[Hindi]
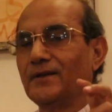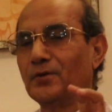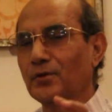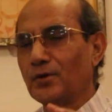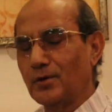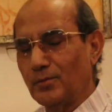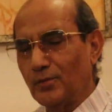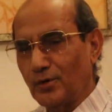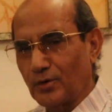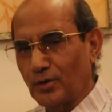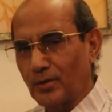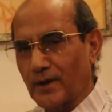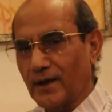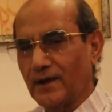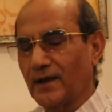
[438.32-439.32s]
दोनों
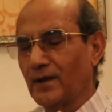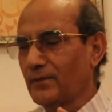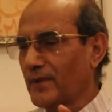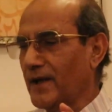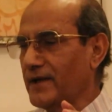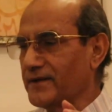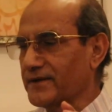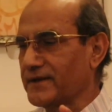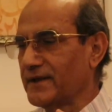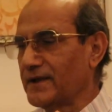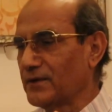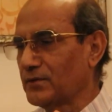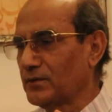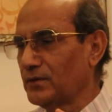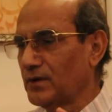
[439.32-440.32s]
मुल्कों के
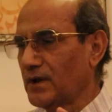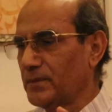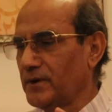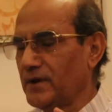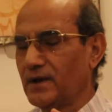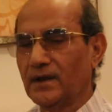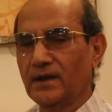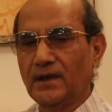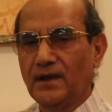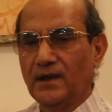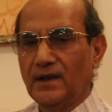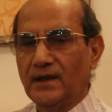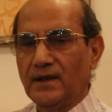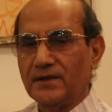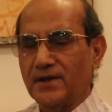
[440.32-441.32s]
फ़लस्तीन को अभी
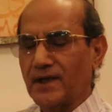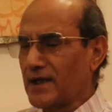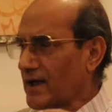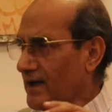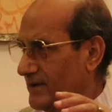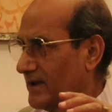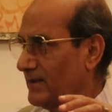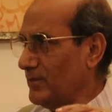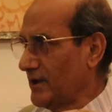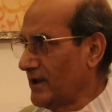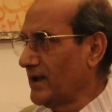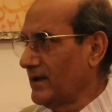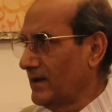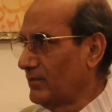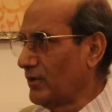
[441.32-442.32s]
जनरल असम्बली
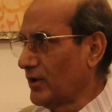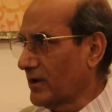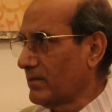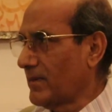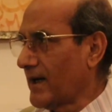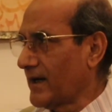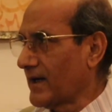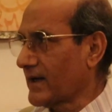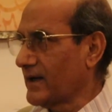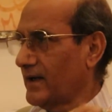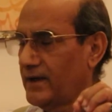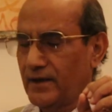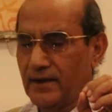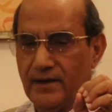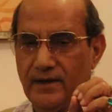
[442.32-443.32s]
ने मुल्क मान
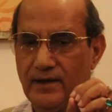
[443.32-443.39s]
रखा है